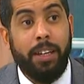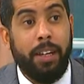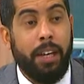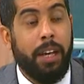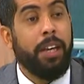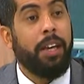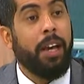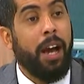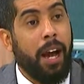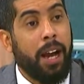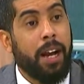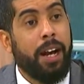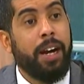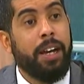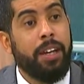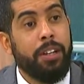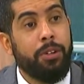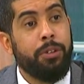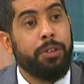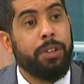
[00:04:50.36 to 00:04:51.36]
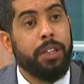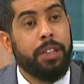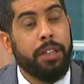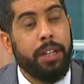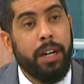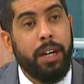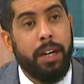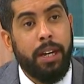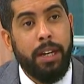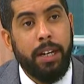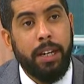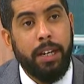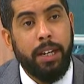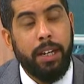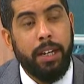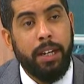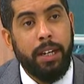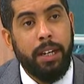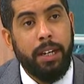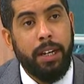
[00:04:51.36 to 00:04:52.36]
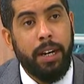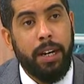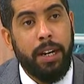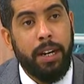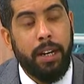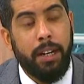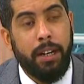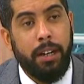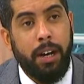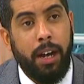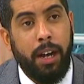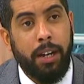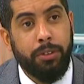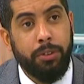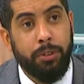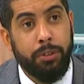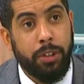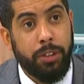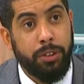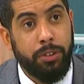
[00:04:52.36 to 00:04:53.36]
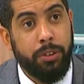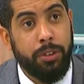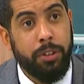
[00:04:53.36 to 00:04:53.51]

eh, acá es donde está eh, la asociación